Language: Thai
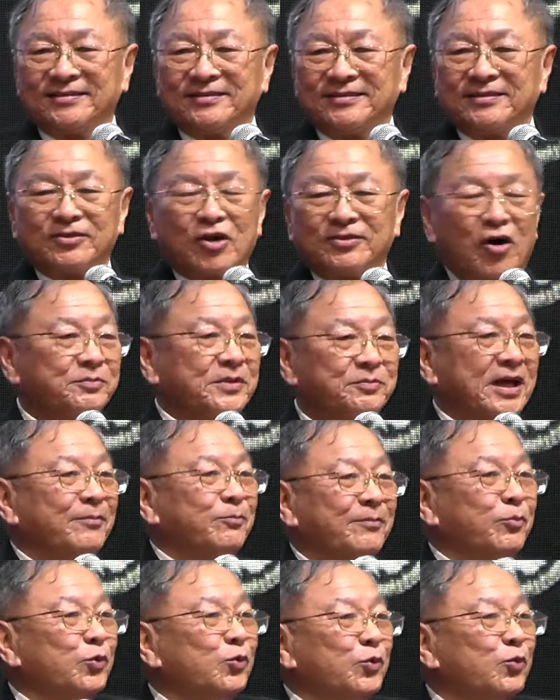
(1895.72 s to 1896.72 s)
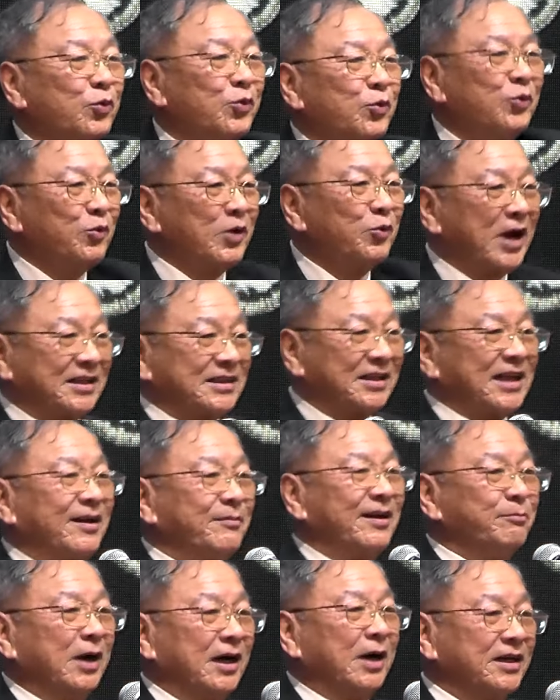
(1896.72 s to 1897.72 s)
ตอบแทนบุญคุณดูแลท่าน
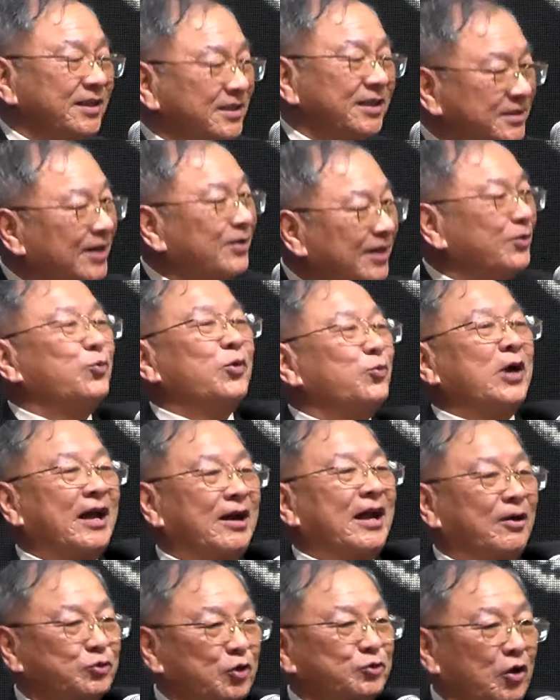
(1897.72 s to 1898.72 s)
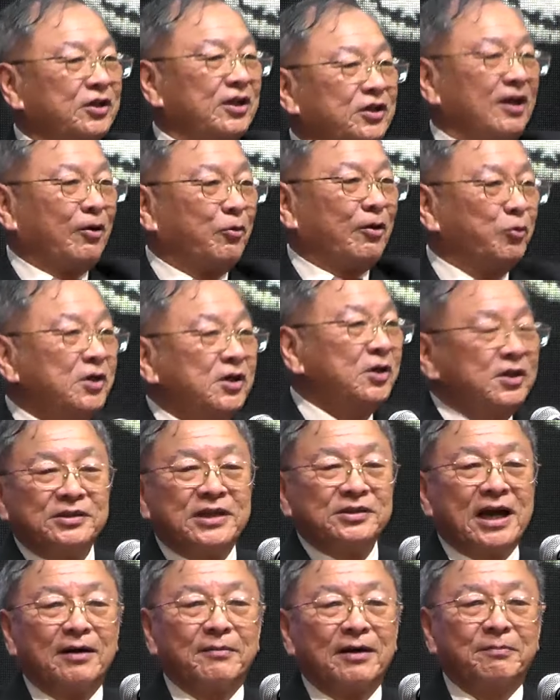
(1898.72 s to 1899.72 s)
เหมือนที่ท่านดูแล เราตอนที่เรา
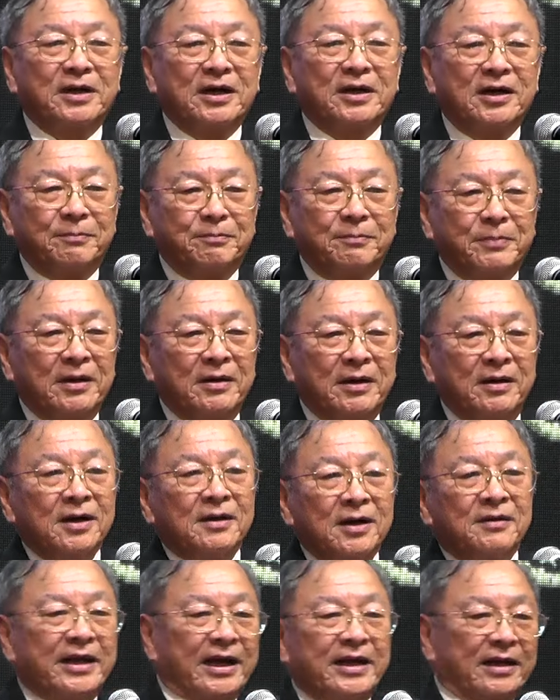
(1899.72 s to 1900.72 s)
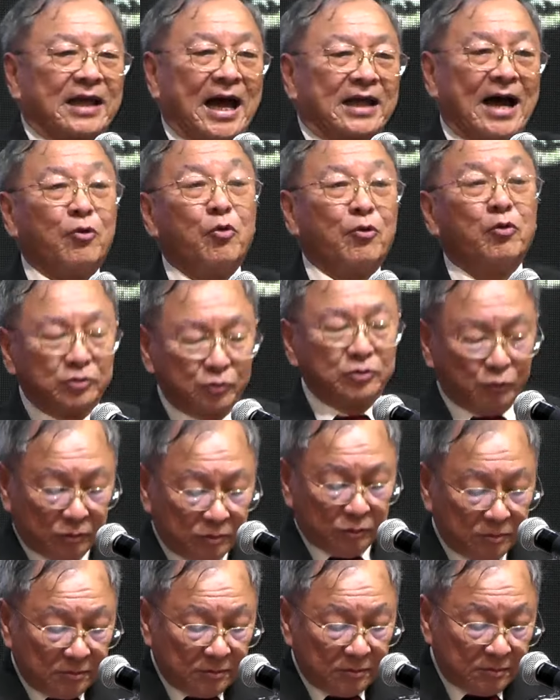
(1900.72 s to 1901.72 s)
ยังเกิดเป็นเด็กทารกอยู่
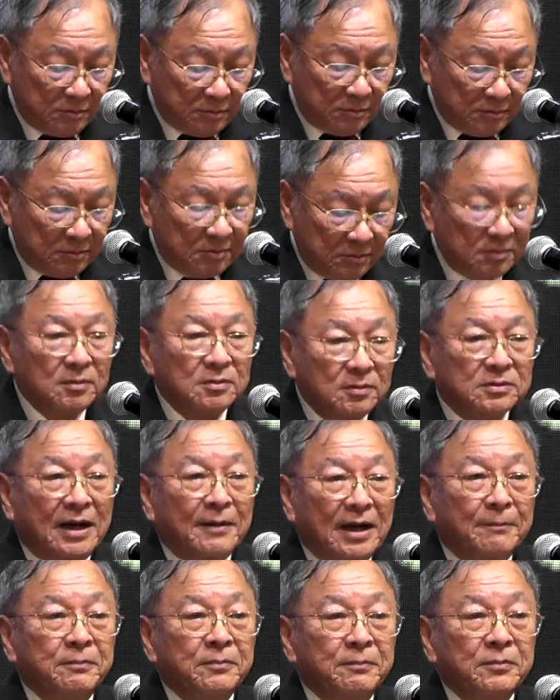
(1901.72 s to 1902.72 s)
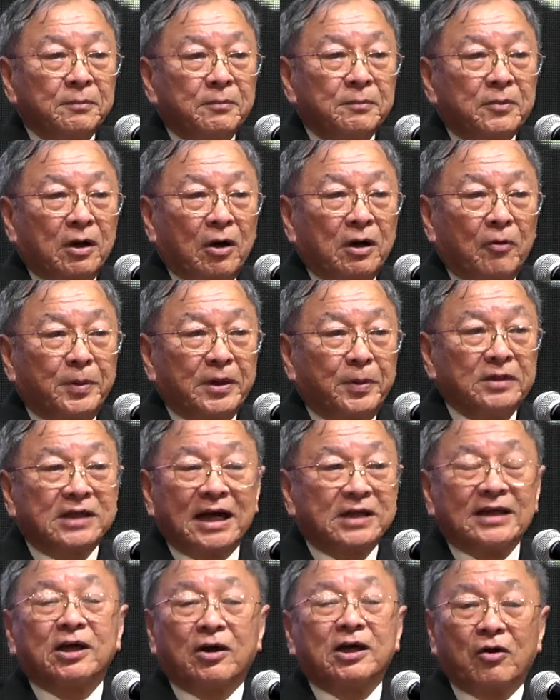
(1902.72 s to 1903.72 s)
ท่านเราพึ่ง
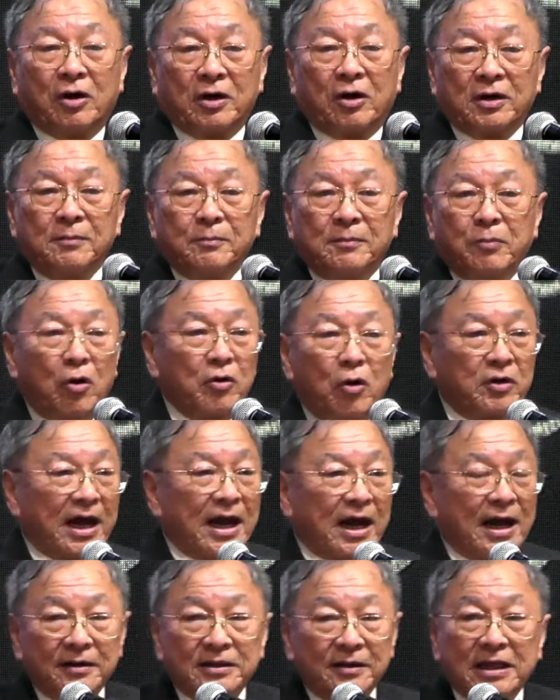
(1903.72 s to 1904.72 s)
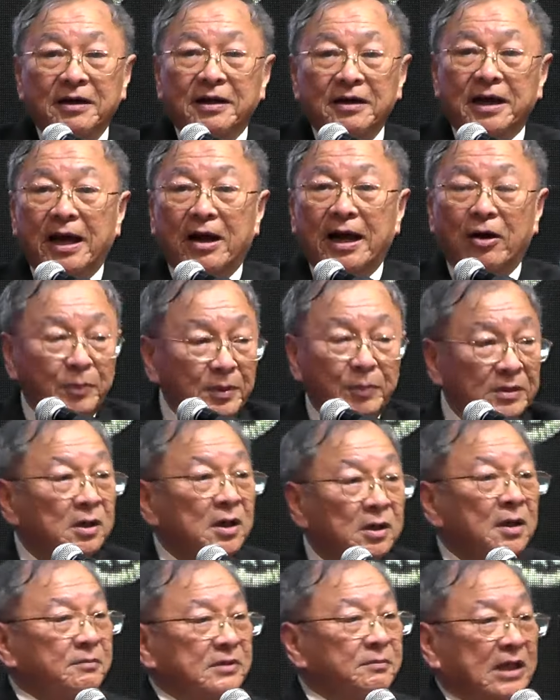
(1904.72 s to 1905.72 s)
ท่านตลอด พอแก่ท่านแก่เราพึ่ง
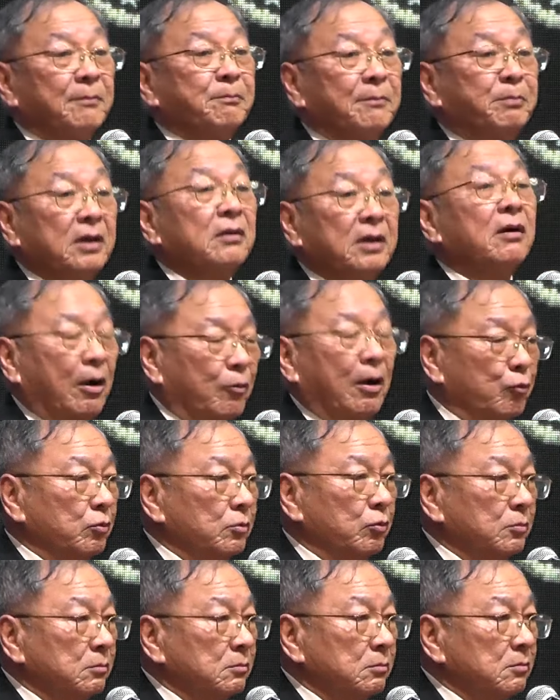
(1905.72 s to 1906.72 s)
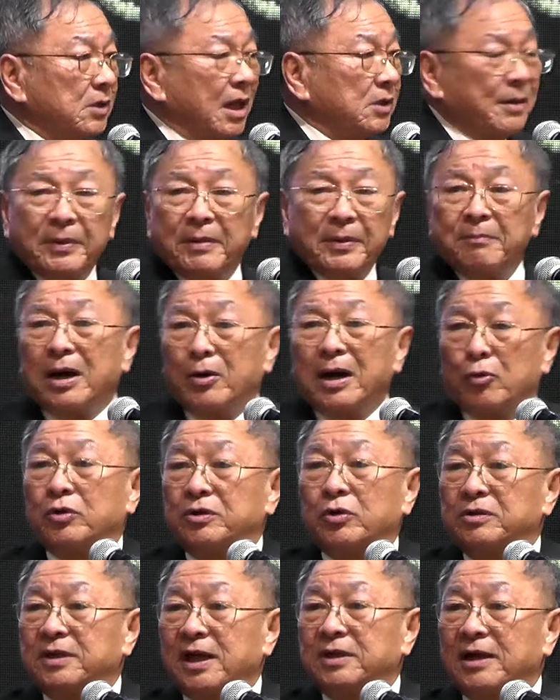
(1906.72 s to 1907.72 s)
ท่านพึ่งเราท่านเป็นมนุษย์
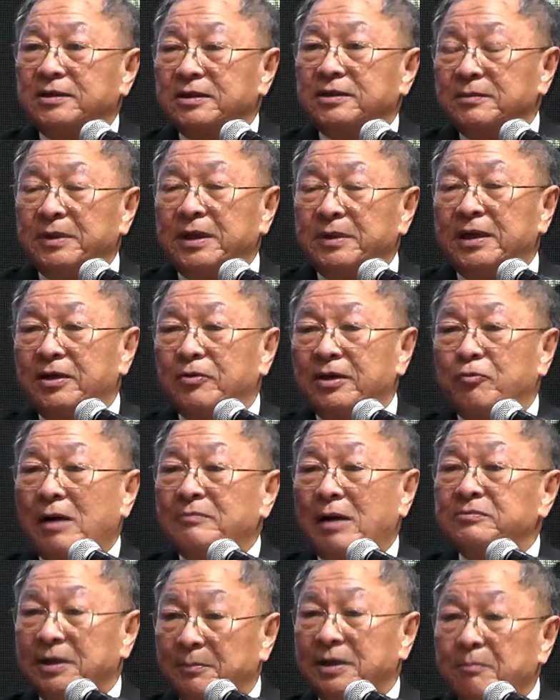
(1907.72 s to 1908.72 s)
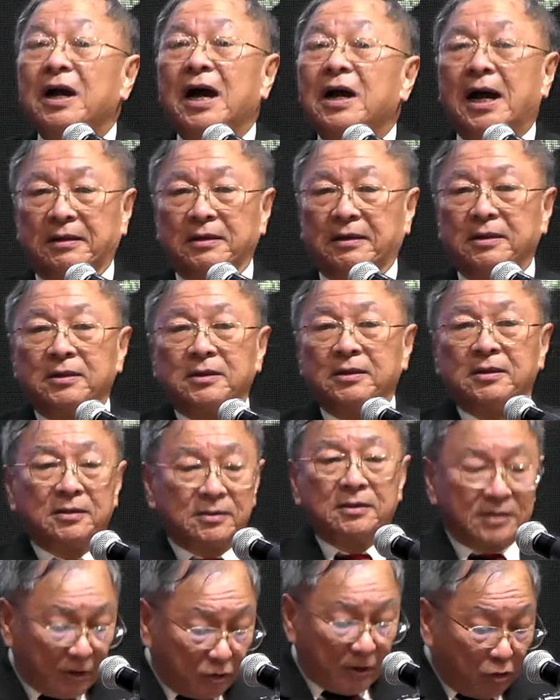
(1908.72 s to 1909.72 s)
ท่านจึงมีความจำกัด
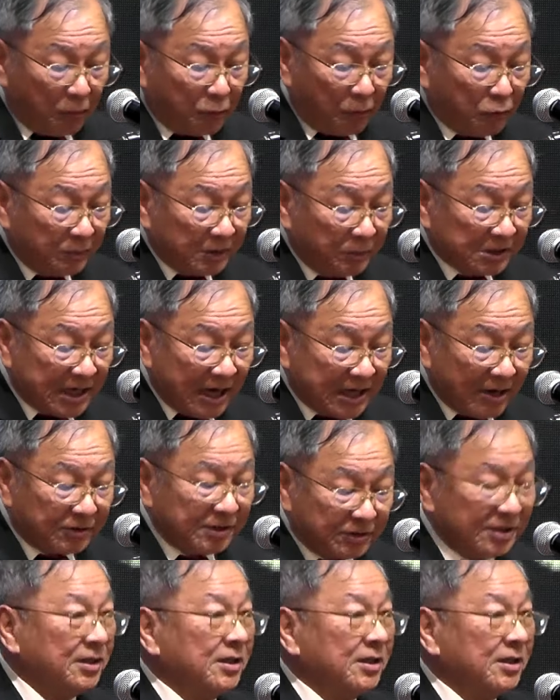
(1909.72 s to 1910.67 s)
แต่ขอบคุณพระเจ้าที่